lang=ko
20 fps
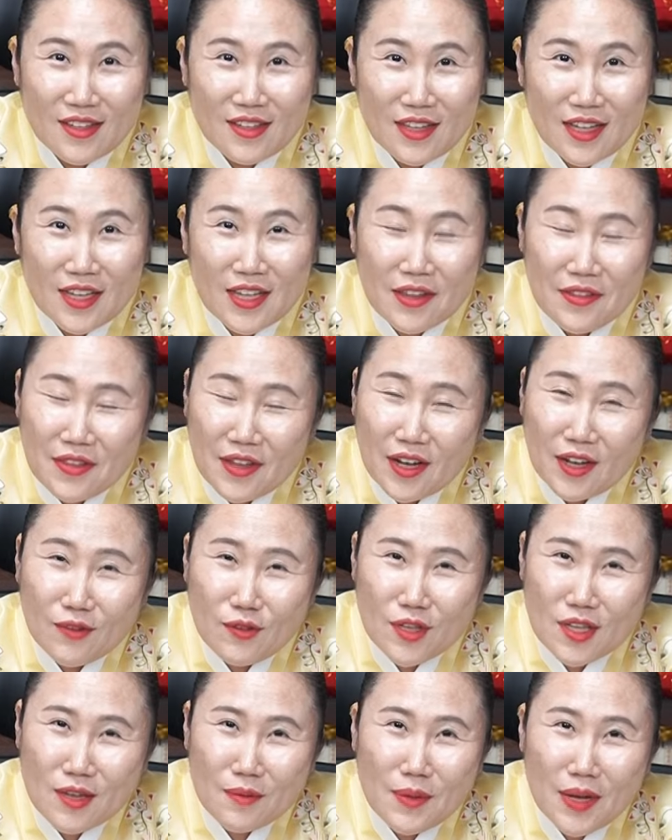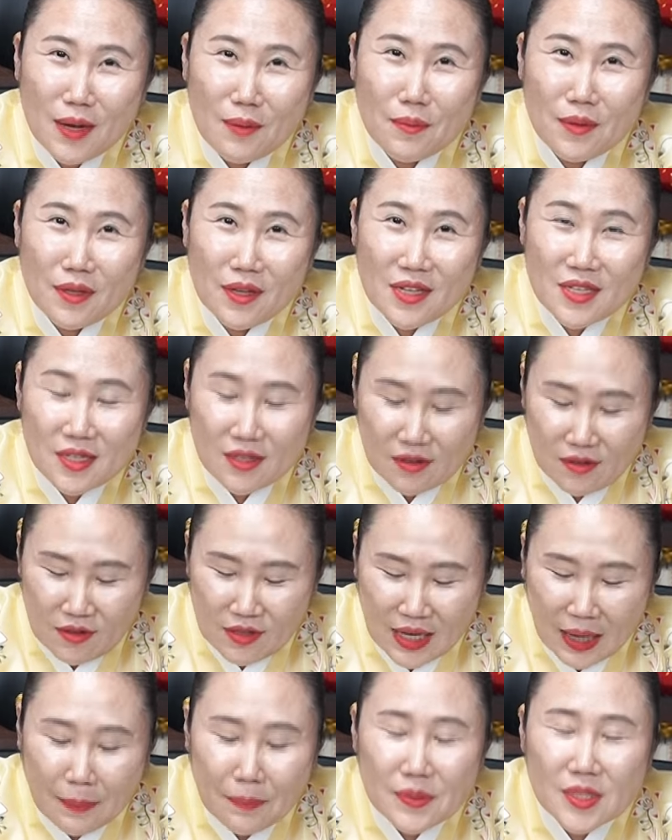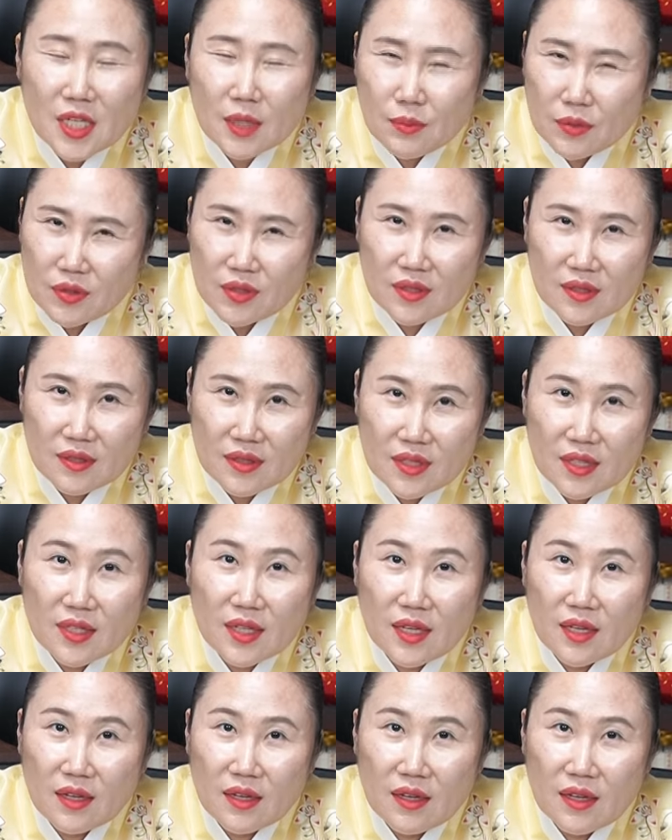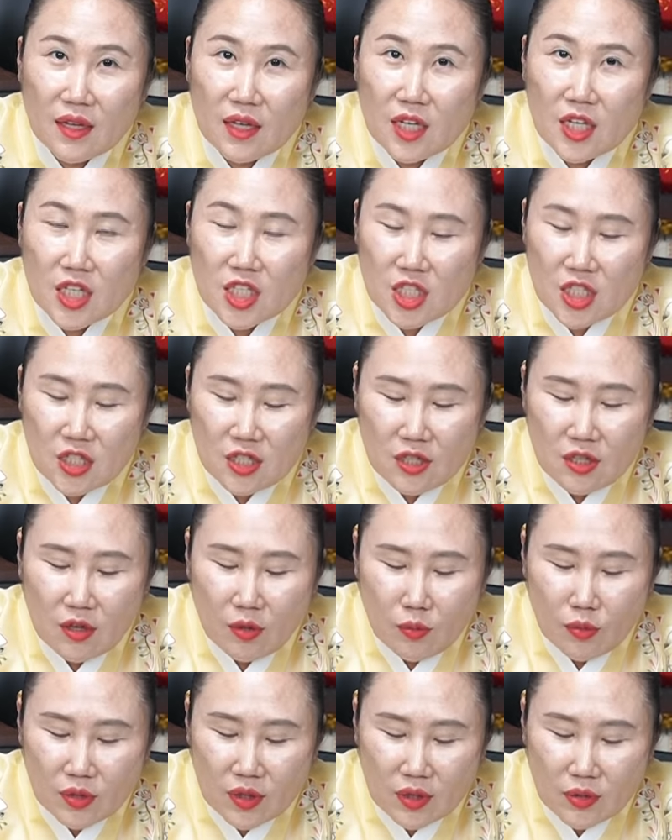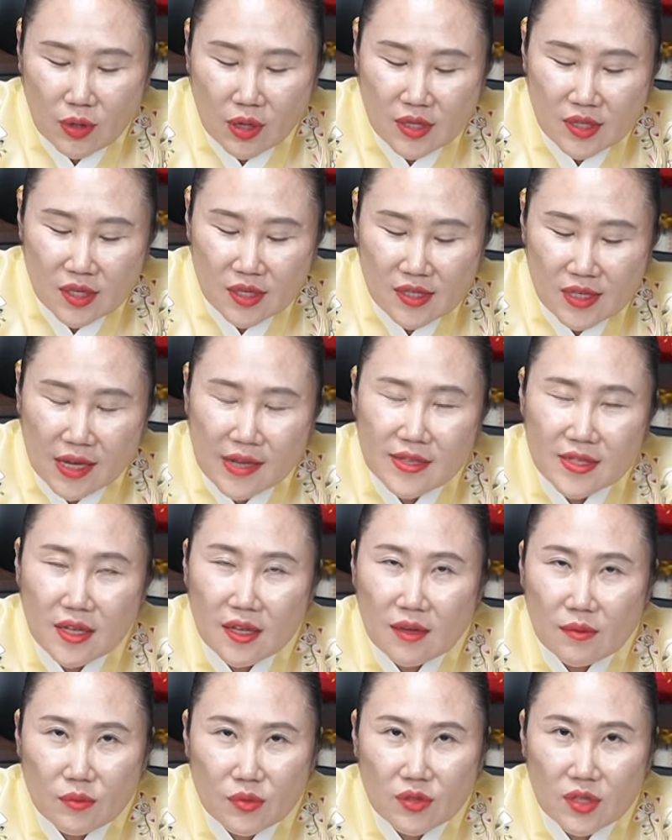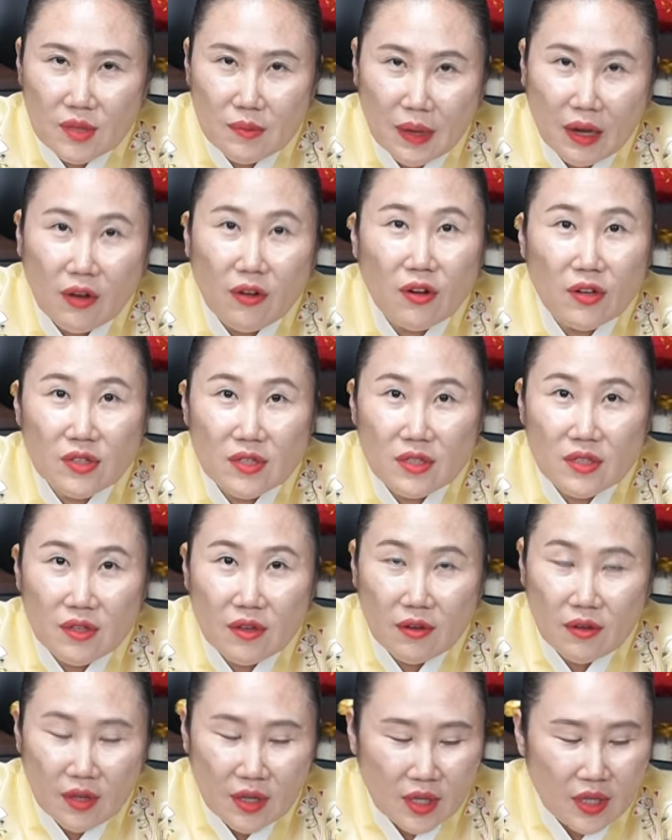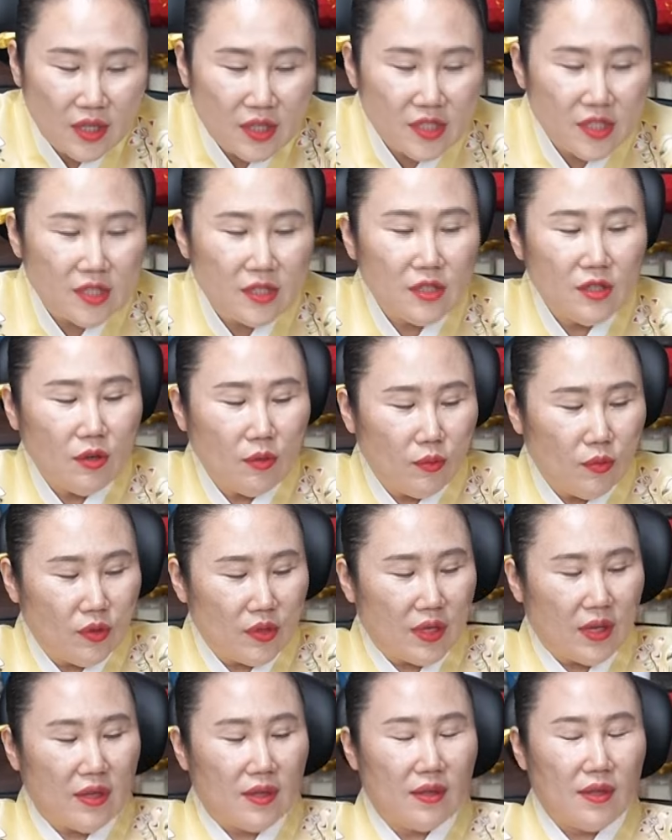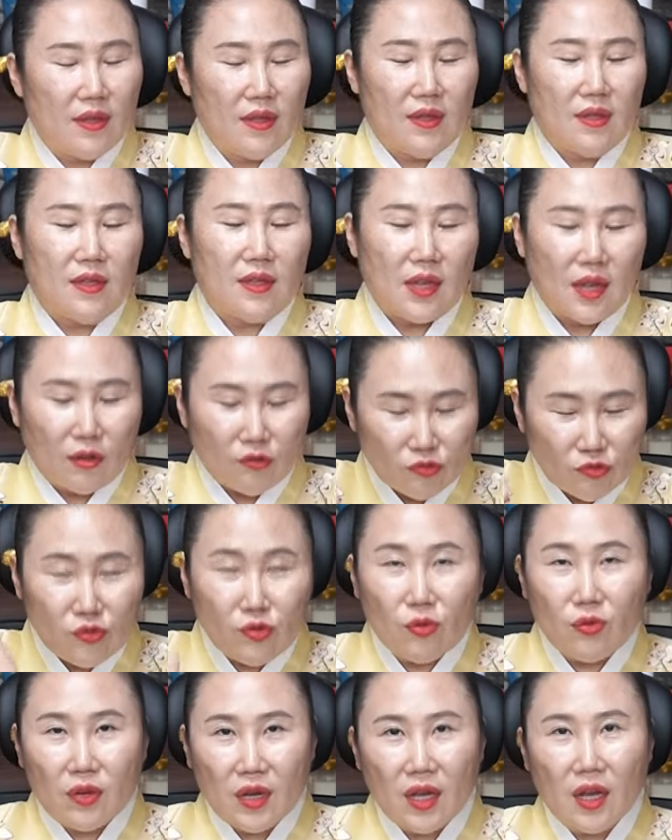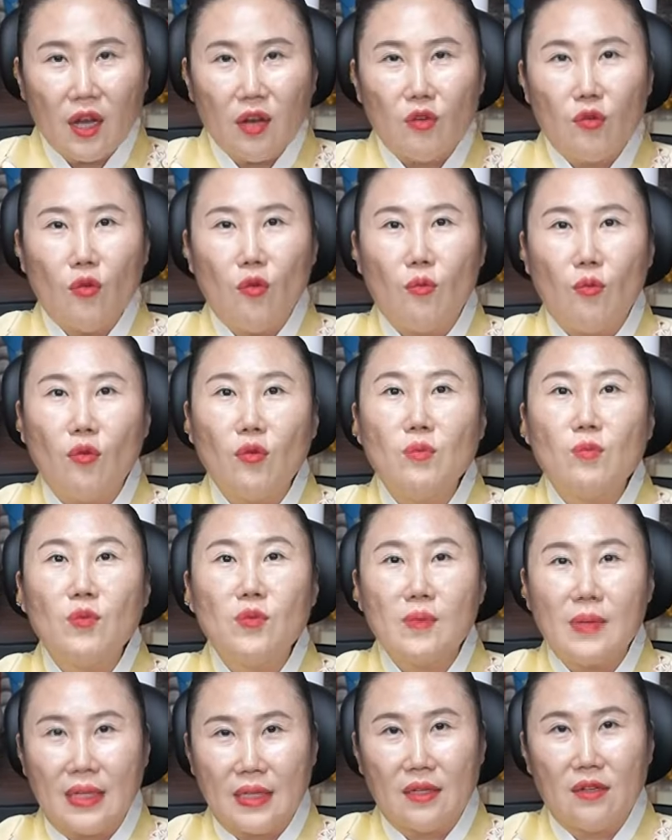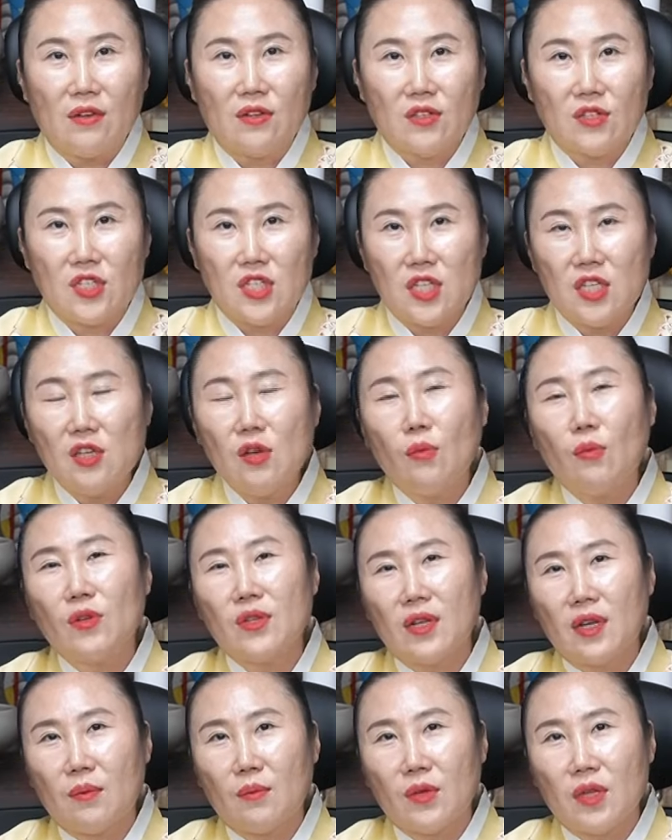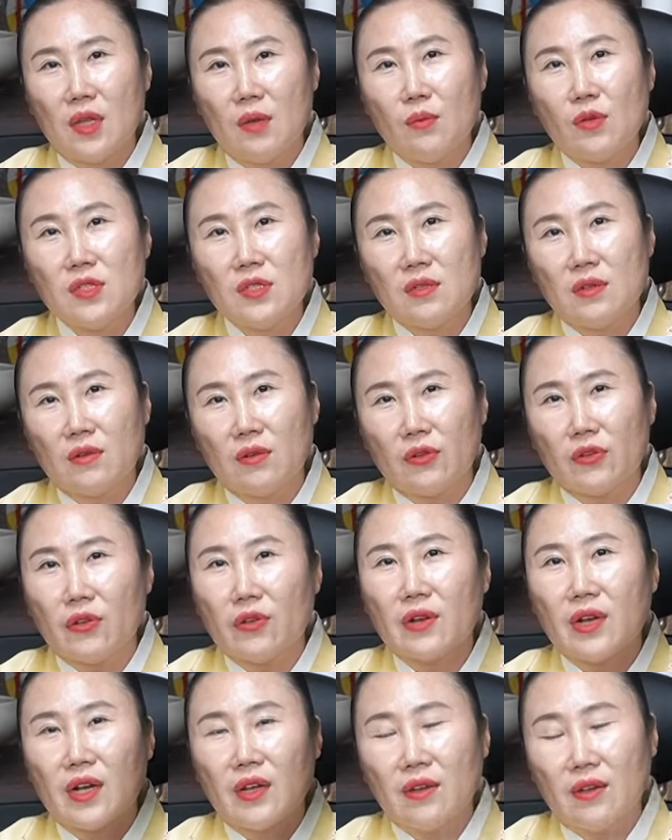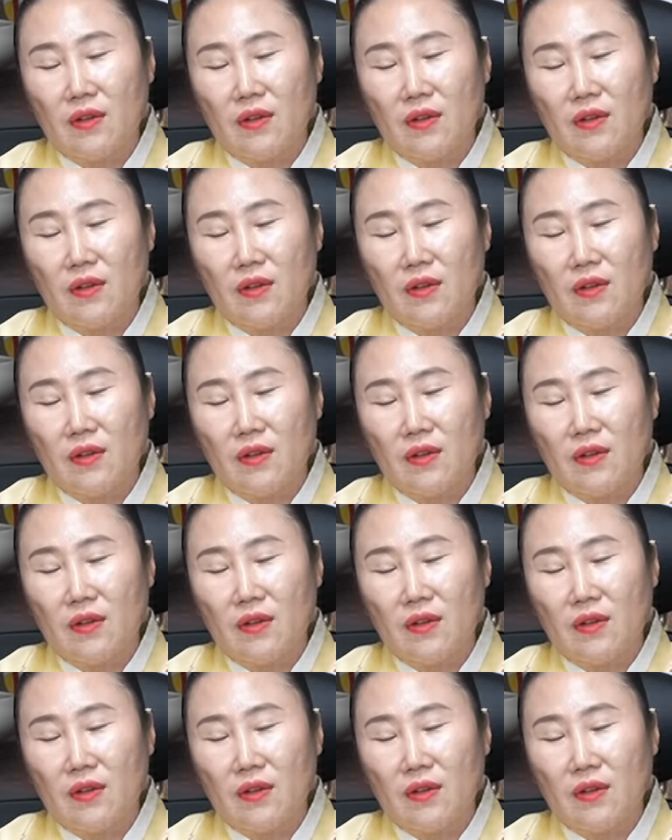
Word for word: 근데 네, 옛날에도 이기만 한번 했을걸 남자분들 특히 시니어 모델 굉장히 잘생긴 분들이 많거든요 시니어 모델 내가 운동을 해갖고 몸을 만들어서 시니어 모델 한번 해보시는 건 어떨까요?